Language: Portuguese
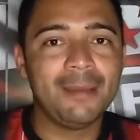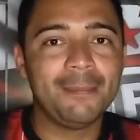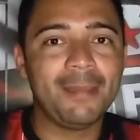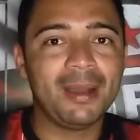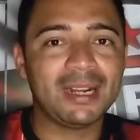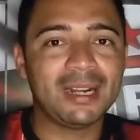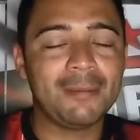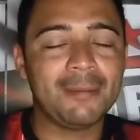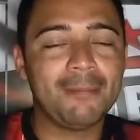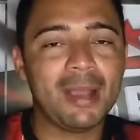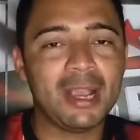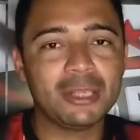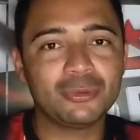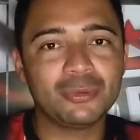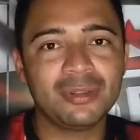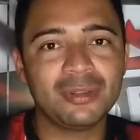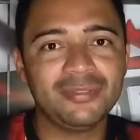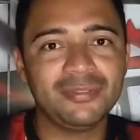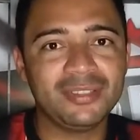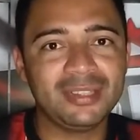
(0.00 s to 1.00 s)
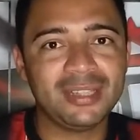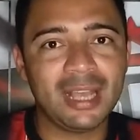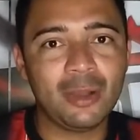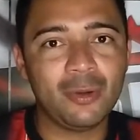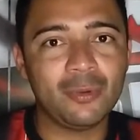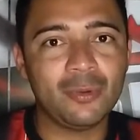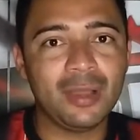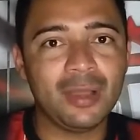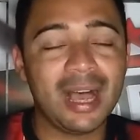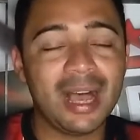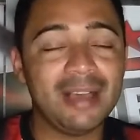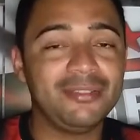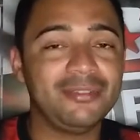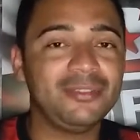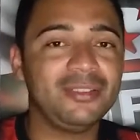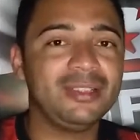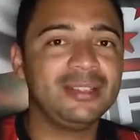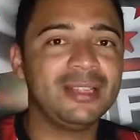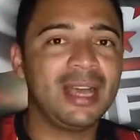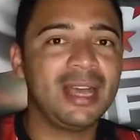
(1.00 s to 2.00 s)
para mais uma final, a
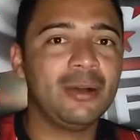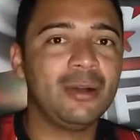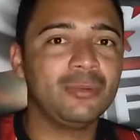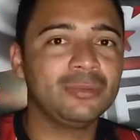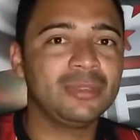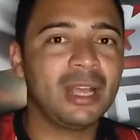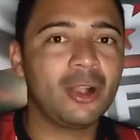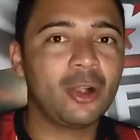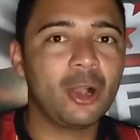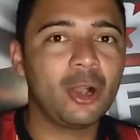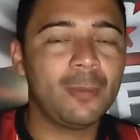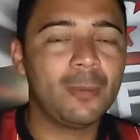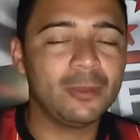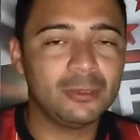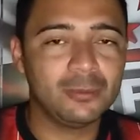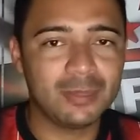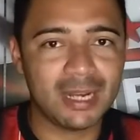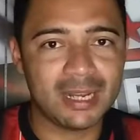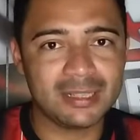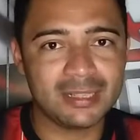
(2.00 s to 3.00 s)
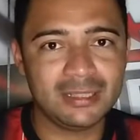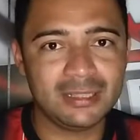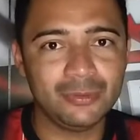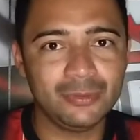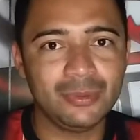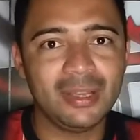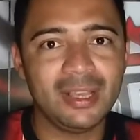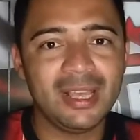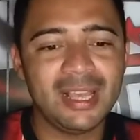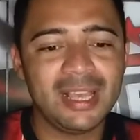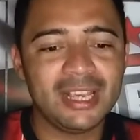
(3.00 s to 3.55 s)
final da Copa do Brasil?